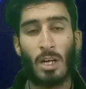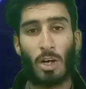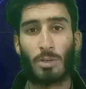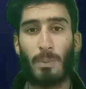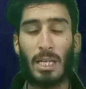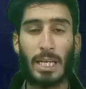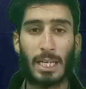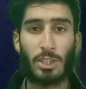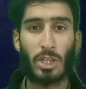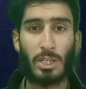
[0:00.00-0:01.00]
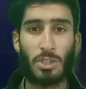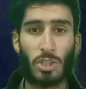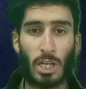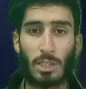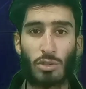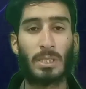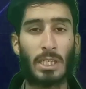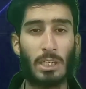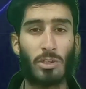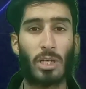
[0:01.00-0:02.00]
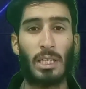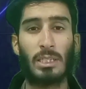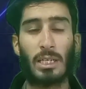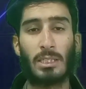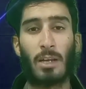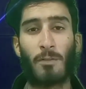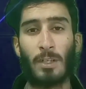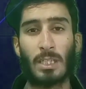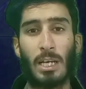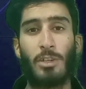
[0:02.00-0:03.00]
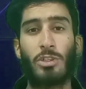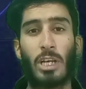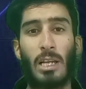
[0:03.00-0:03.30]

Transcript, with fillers: और बल्ले का निशान इन शाला घंटों के अंदर अंदर फैसला इन